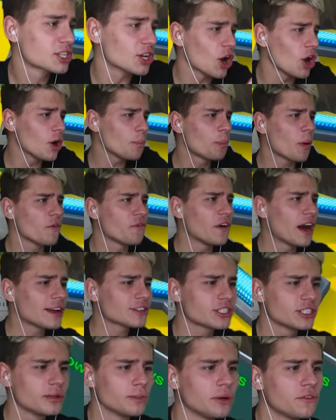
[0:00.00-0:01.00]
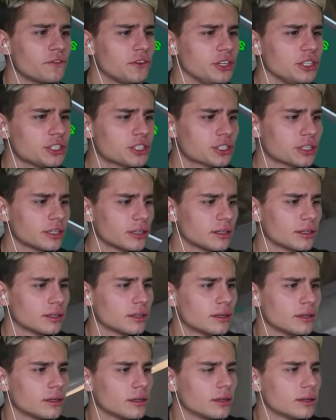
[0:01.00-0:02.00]
Co? Poważnie mówisz?
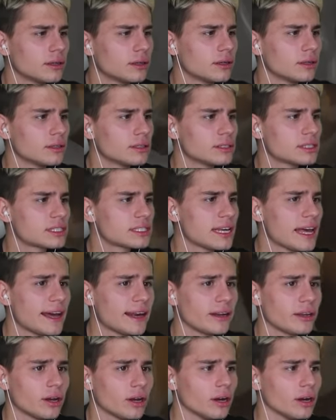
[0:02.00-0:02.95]
Tak, ja nie wiem, Serio?